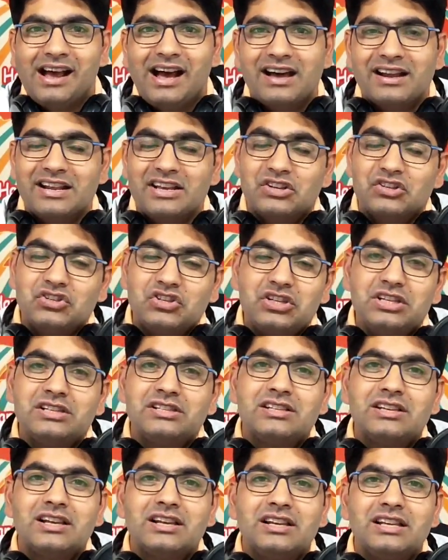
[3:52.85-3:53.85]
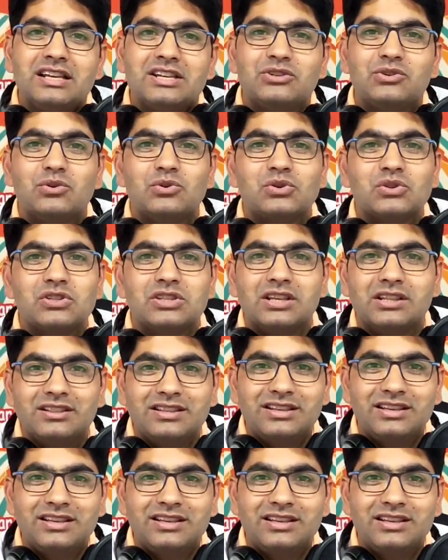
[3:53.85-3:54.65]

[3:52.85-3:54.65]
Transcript: हर एक चीज़ के लिए जो उसने